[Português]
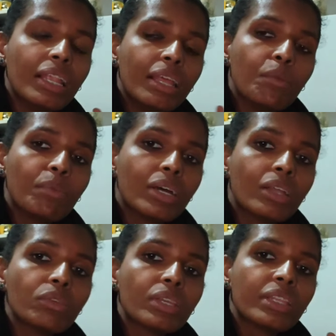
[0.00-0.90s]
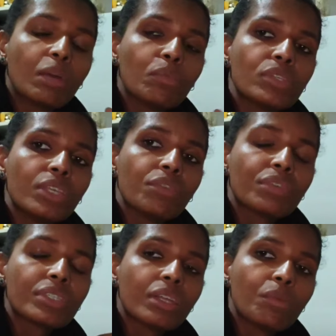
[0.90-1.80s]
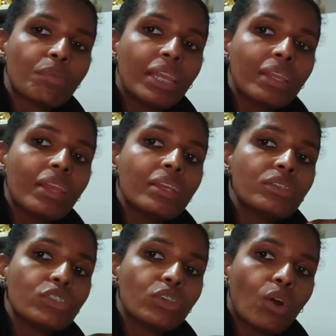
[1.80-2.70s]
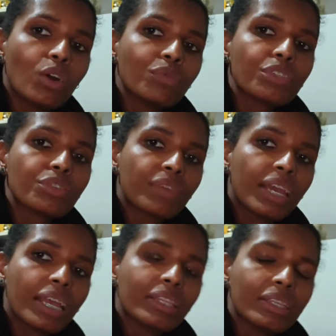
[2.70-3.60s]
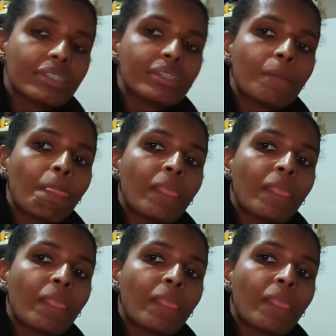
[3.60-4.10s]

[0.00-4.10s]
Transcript: Lembrando que temos rifas também de ovos férteis.